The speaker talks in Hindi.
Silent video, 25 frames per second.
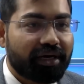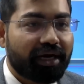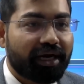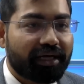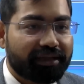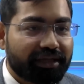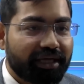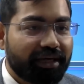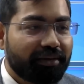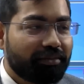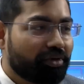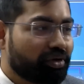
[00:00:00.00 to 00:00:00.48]

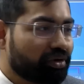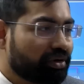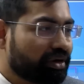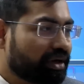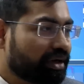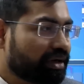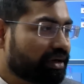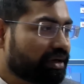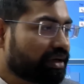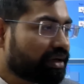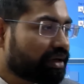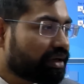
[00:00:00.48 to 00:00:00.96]
आता है मौका
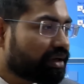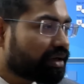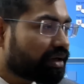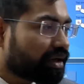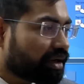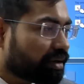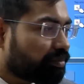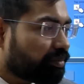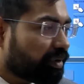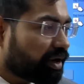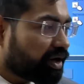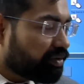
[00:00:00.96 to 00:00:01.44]

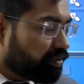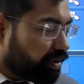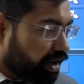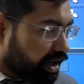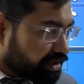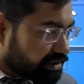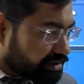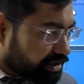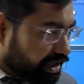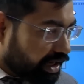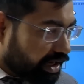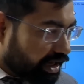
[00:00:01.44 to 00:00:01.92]
परिवार
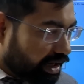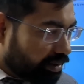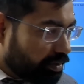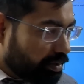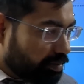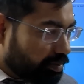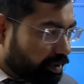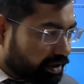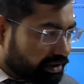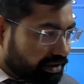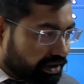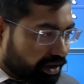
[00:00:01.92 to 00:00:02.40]
जाना भी
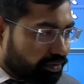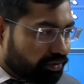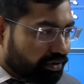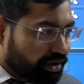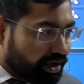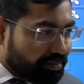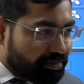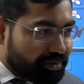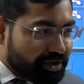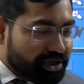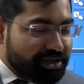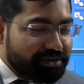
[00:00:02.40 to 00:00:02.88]
पड़ता है
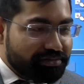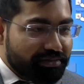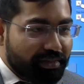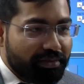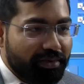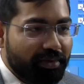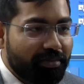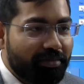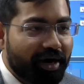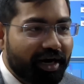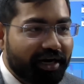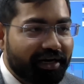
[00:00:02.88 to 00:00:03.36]
उनके बीच में
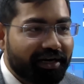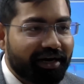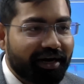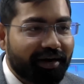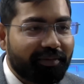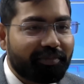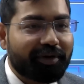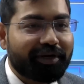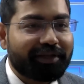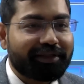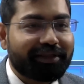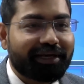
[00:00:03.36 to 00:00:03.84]
भी बैठना
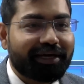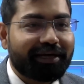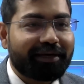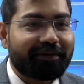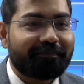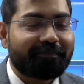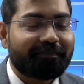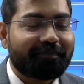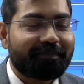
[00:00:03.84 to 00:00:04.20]
पड़ता है